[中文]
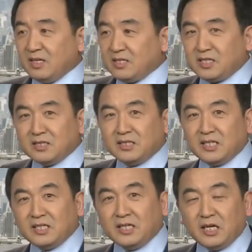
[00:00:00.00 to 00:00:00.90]
星
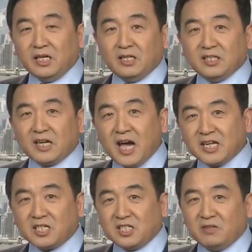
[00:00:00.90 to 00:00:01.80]
期一
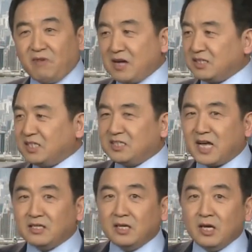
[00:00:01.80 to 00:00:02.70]
开始，王岐
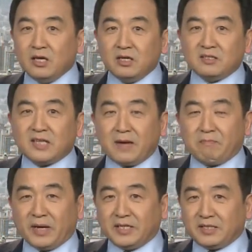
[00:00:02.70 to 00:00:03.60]
山在
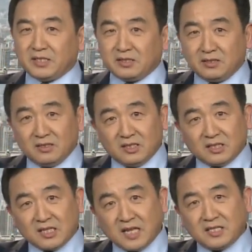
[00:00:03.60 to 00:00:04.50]
北京、
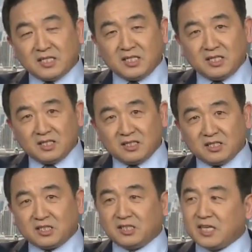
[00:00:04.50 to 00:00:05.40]
山西
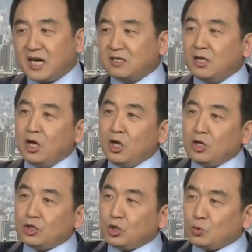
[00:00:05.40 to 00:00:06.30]
和浙江，
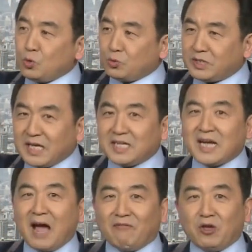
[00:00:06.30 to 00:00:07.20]
就用监
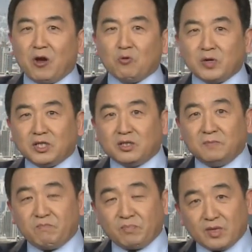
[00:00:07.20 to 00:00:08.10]
察委员会
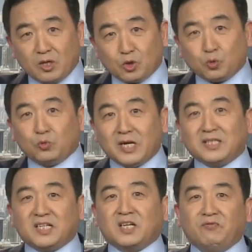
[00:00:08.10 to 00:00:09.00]
主任
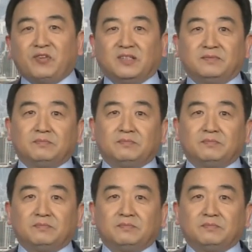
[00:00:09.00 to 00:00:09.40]
的身份，